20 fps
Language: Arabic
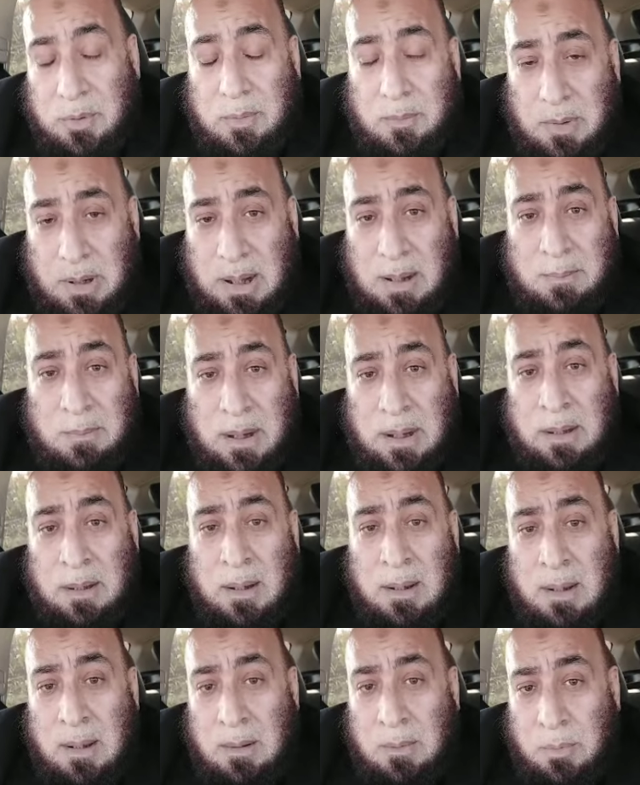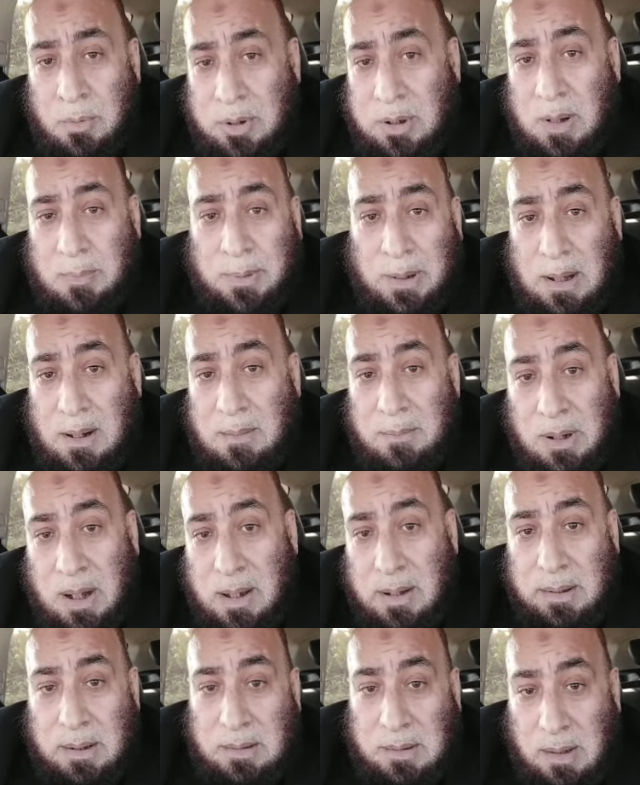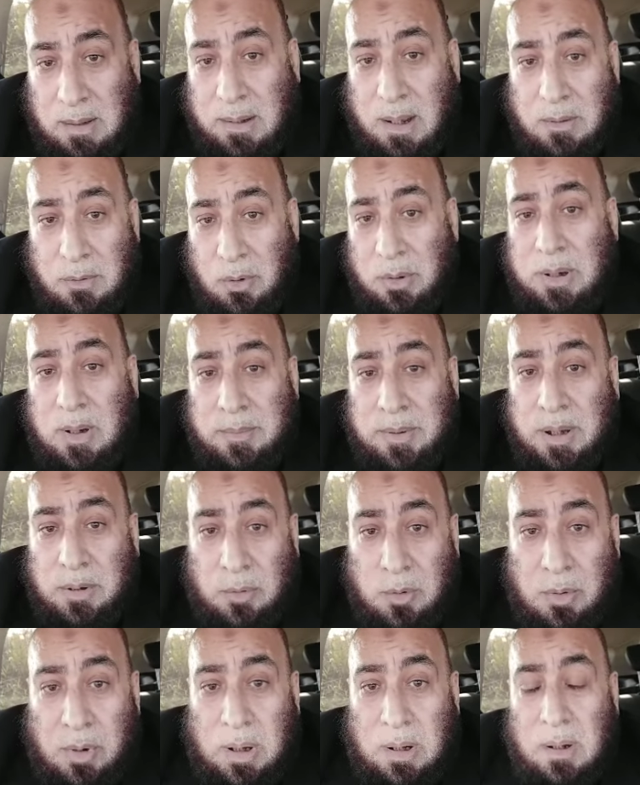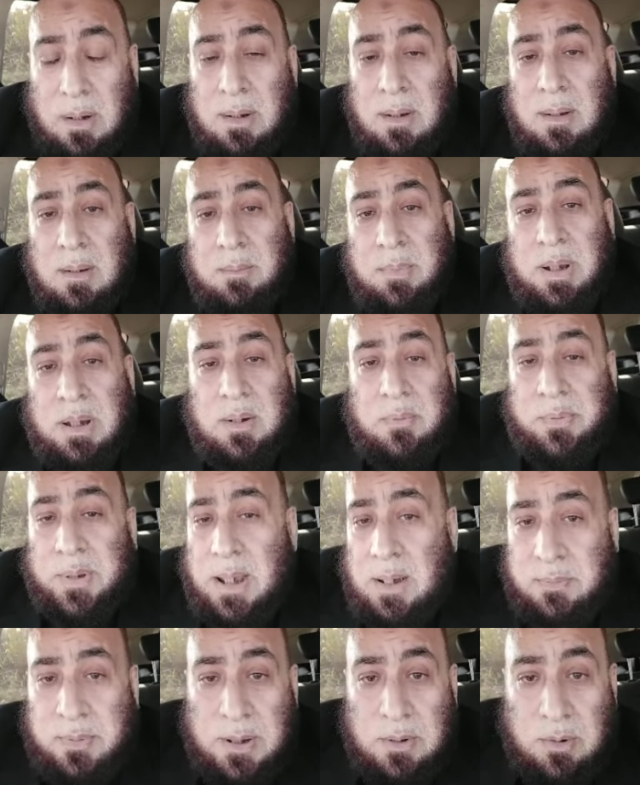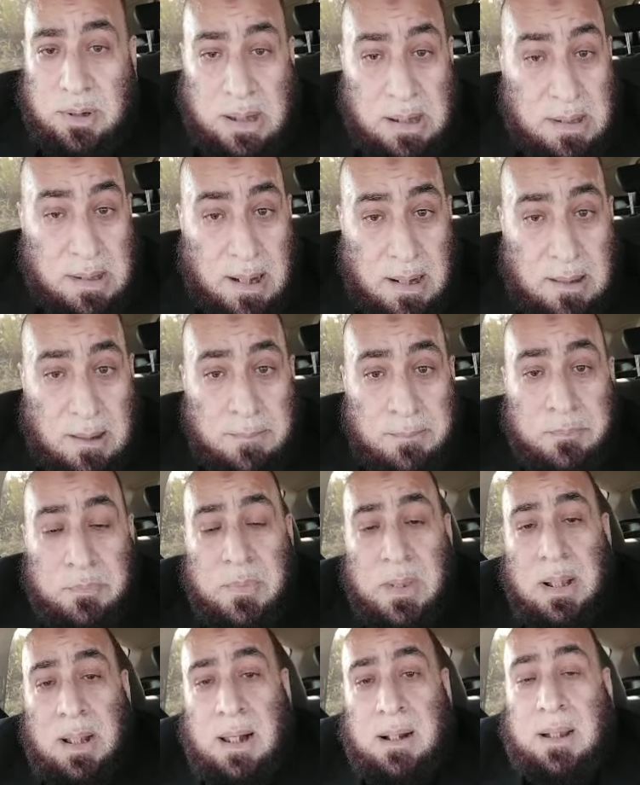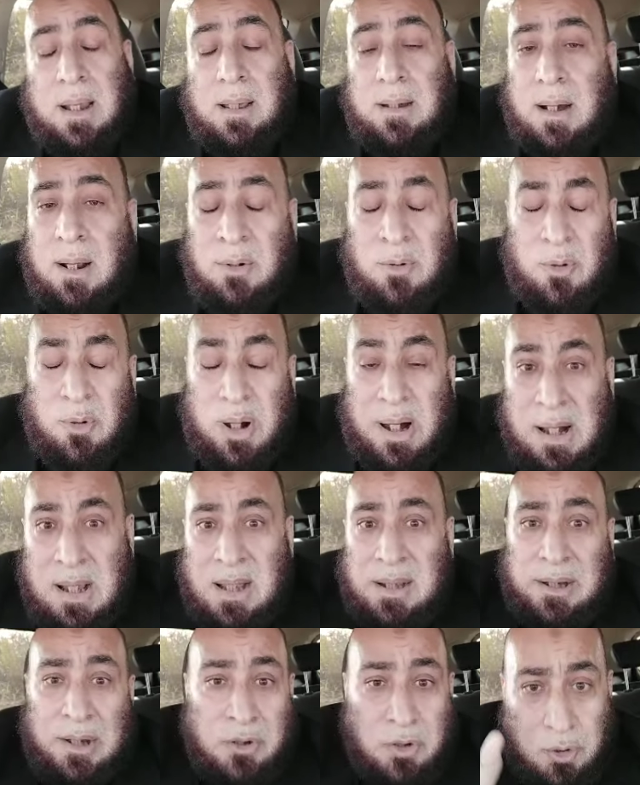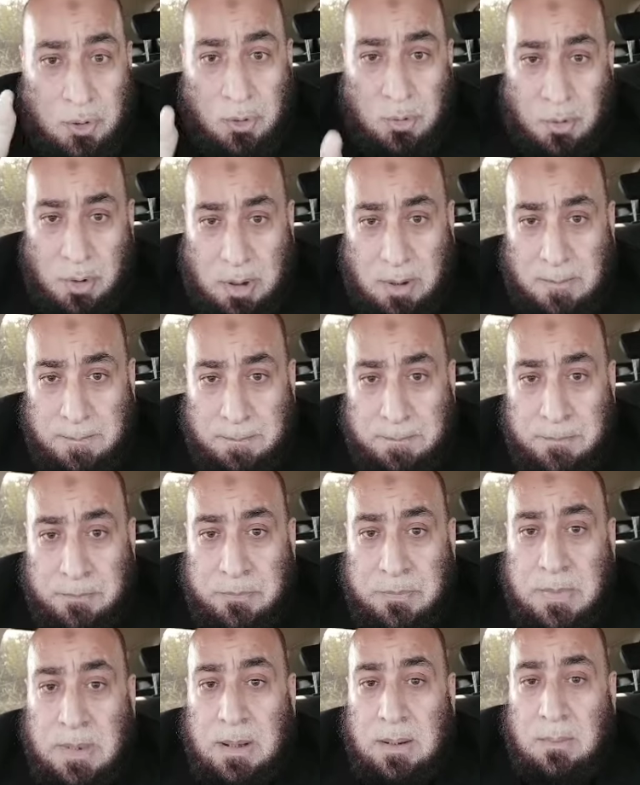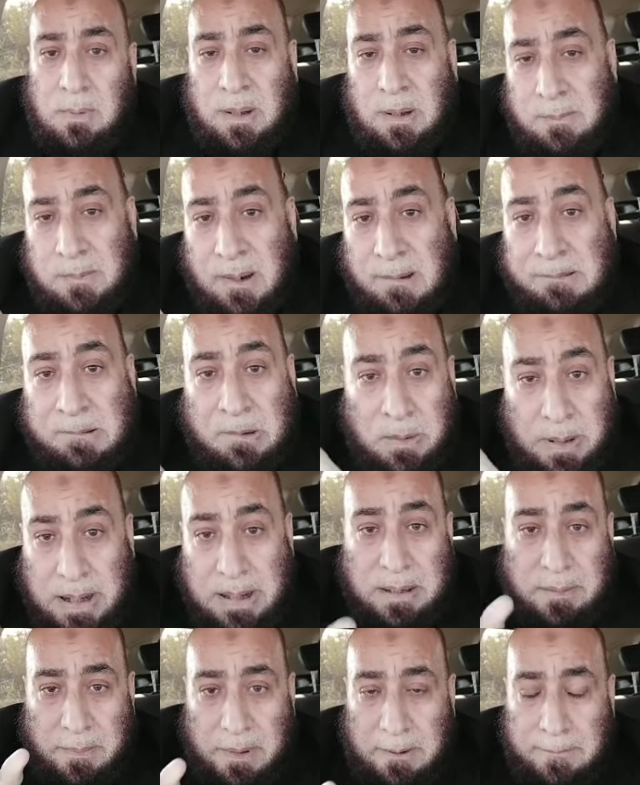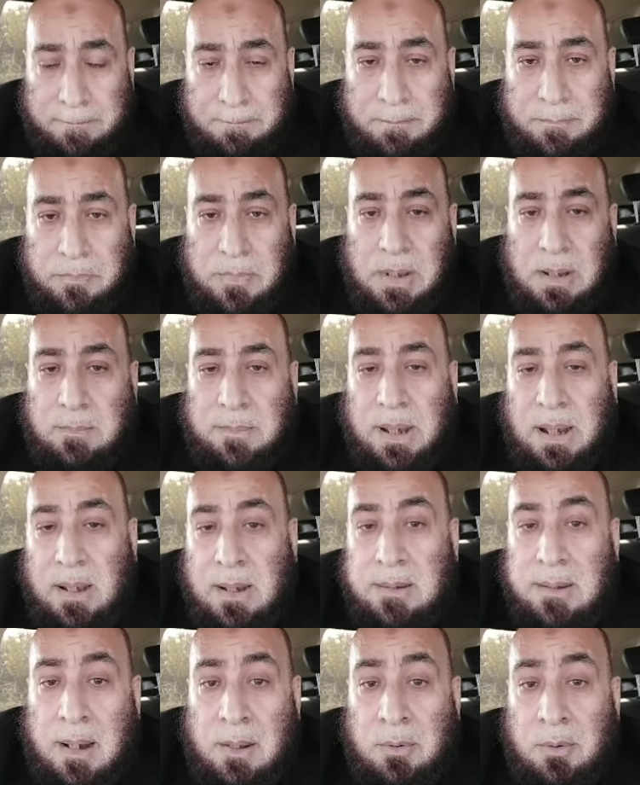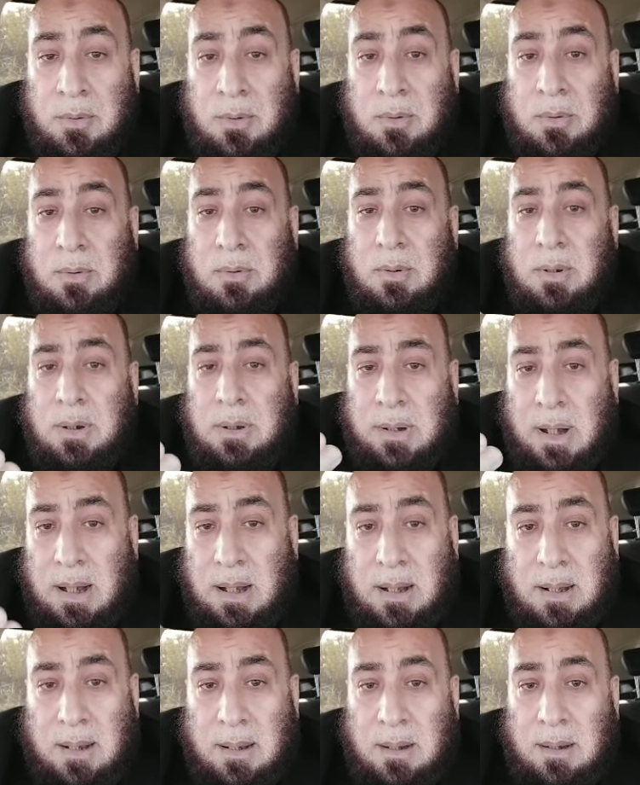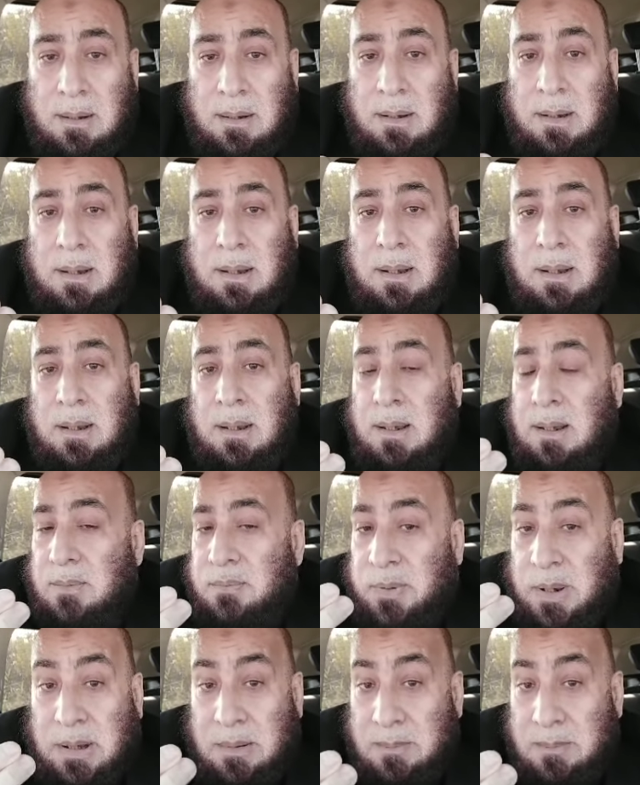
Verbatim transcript: محمد مصطفى العمراني تلك الرؤية بيقول بأن في 2009 حكى له أحد الشيوخ ولم يذكر اسمه بأنه رأى آه، في